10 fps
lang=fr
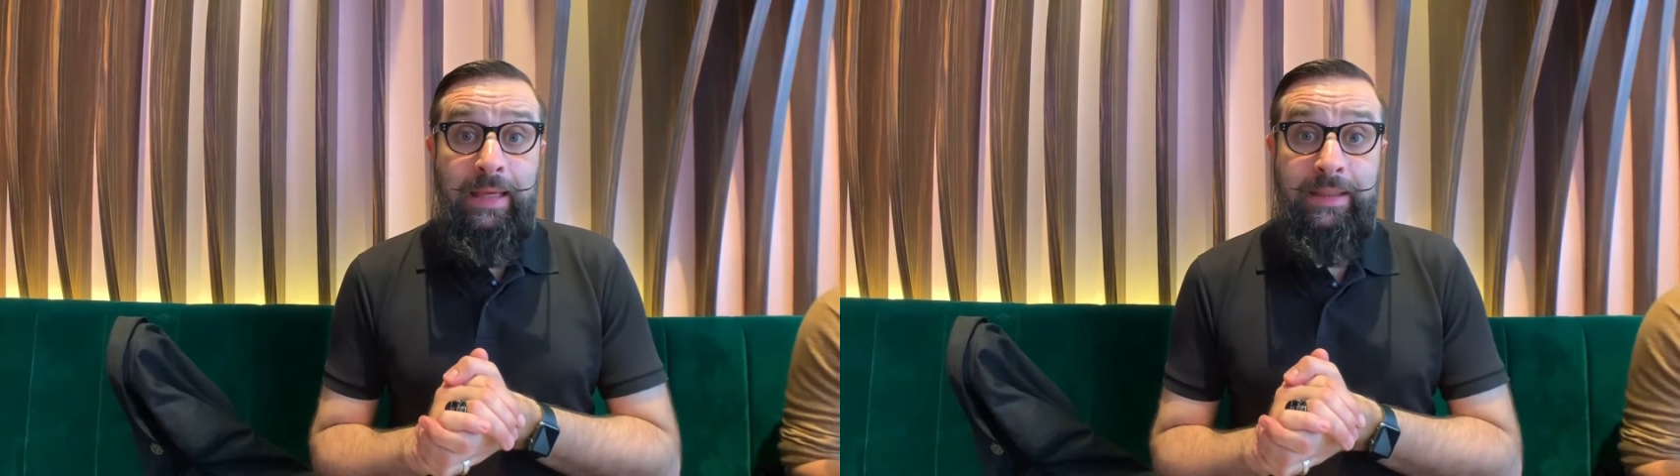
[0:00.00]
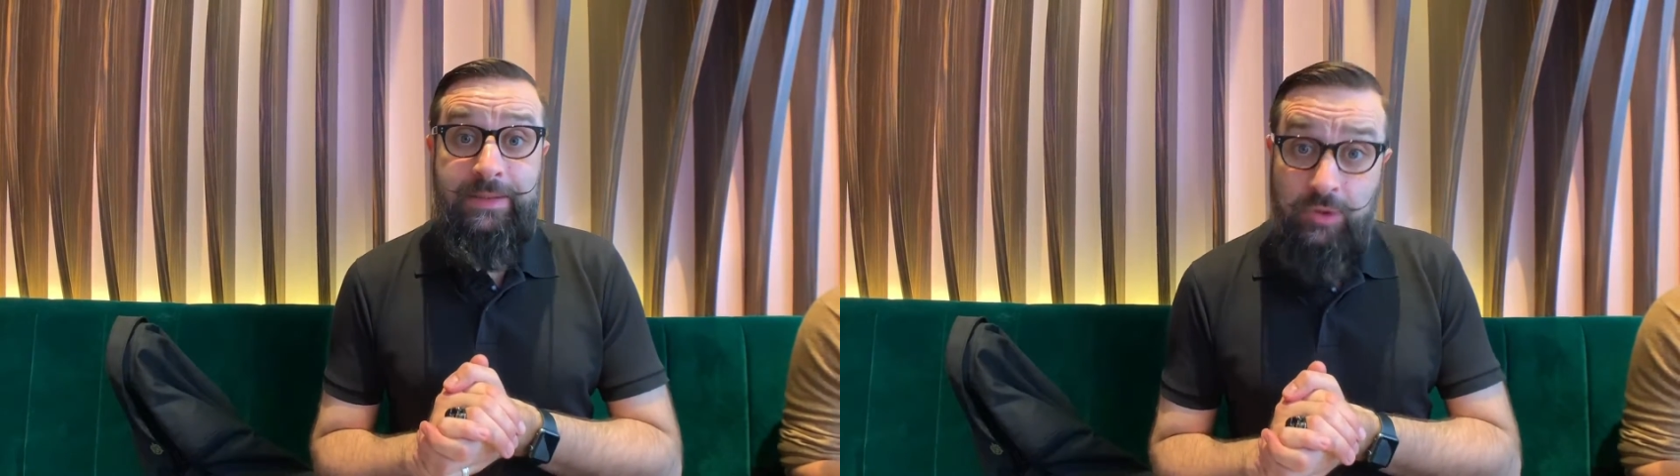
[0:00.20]

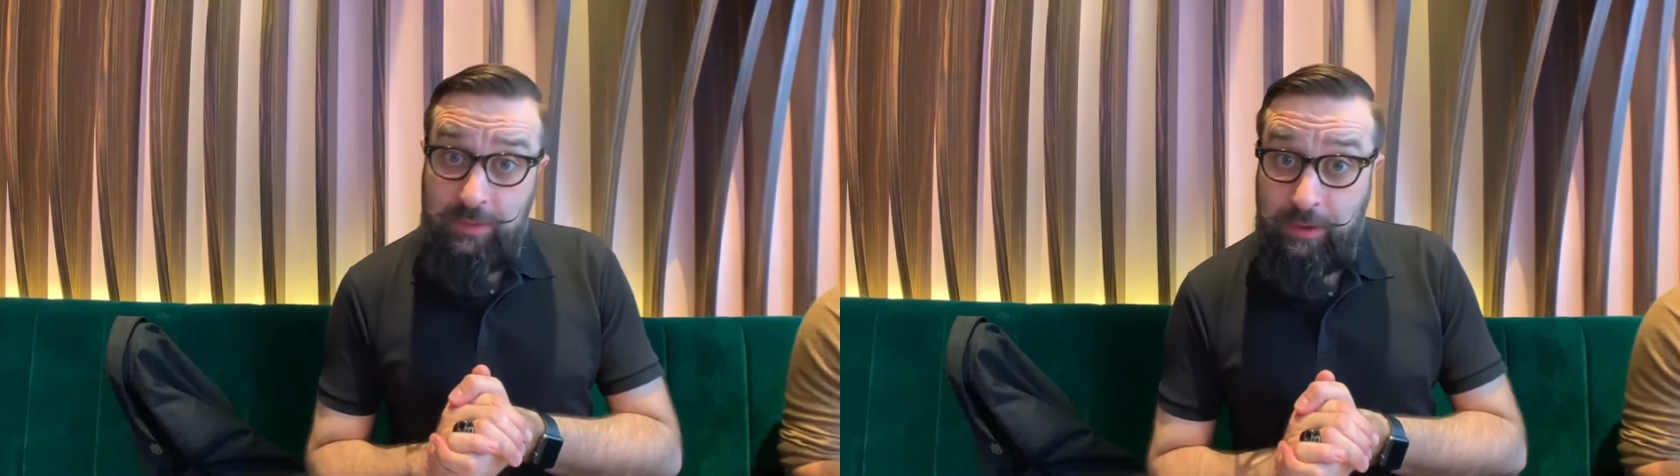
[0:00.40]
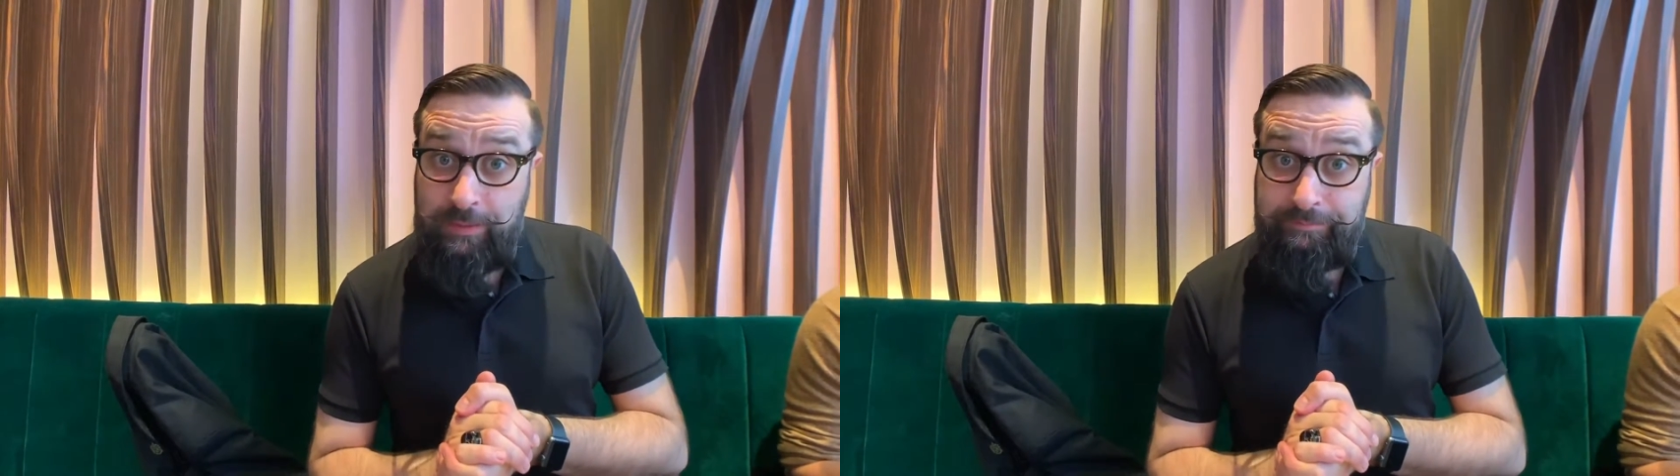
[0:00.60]
Qu'est-ce que j'ai
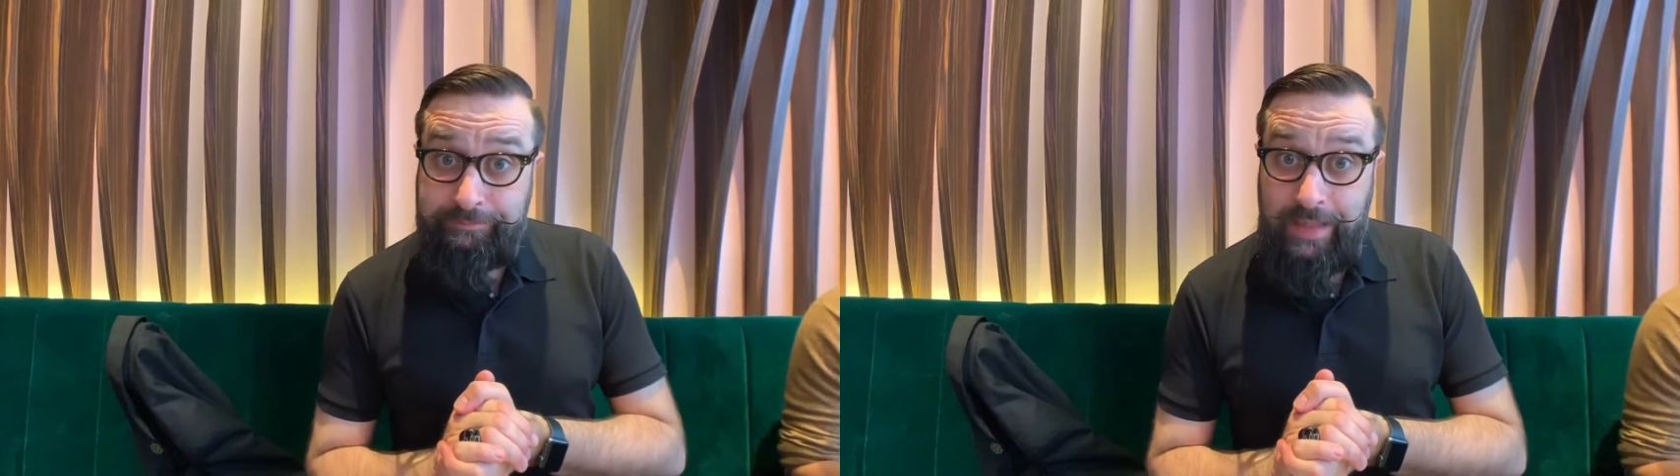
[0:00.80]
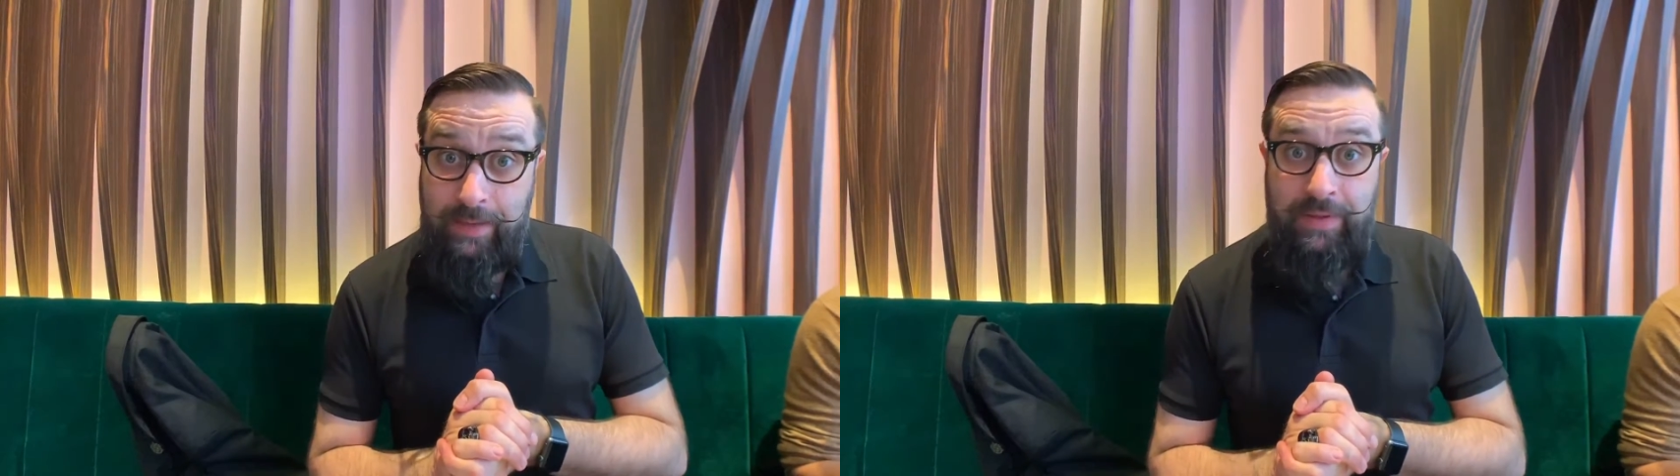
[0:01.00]
pris
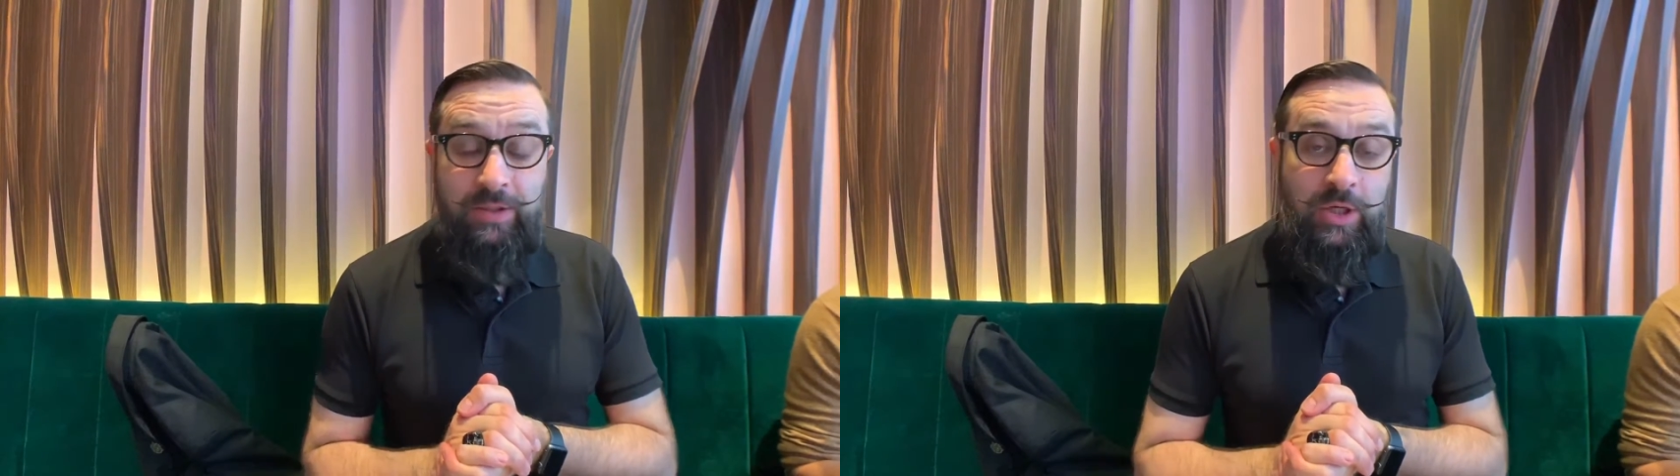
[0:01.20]
Eh bien,